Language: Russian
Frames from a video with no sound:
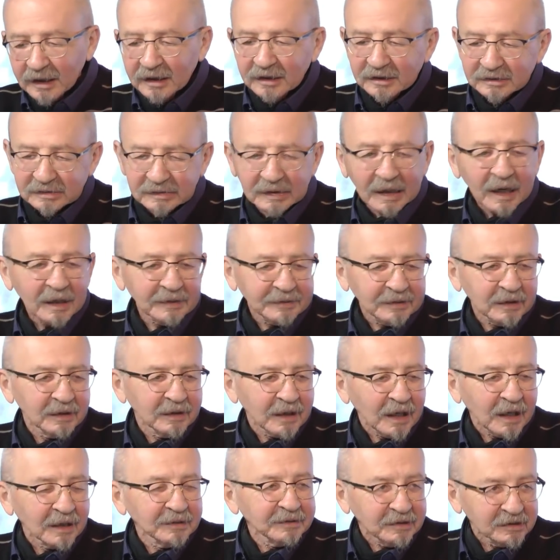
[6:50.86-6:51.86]
искатели
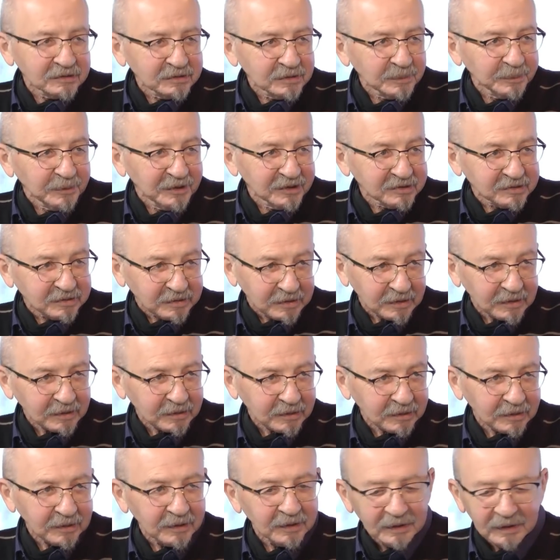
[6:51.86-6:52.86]
антисемитских
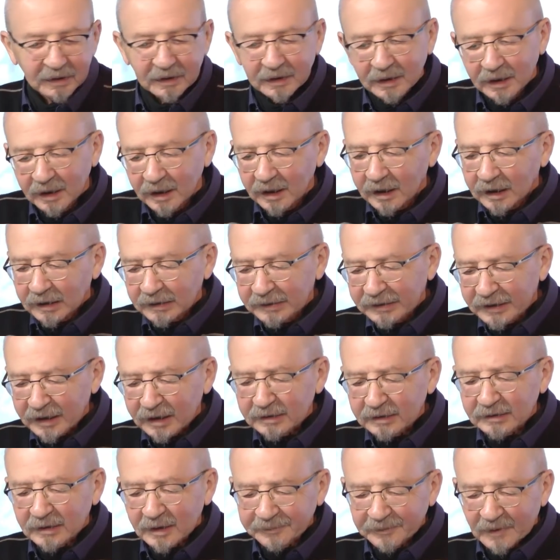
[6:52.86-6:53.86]
э,
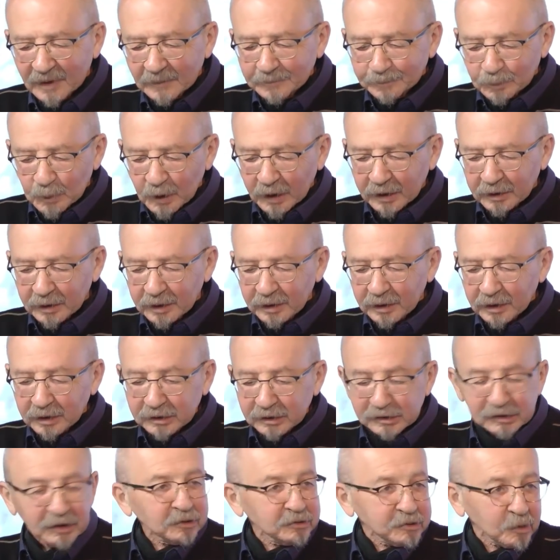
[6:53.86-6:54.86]
генов,
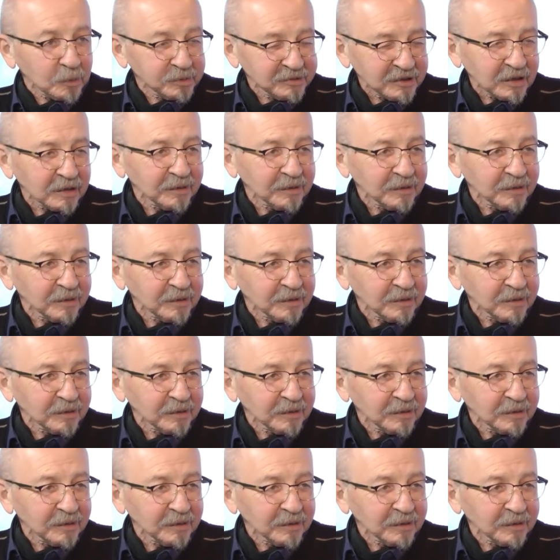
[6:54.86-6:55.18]
э, собственно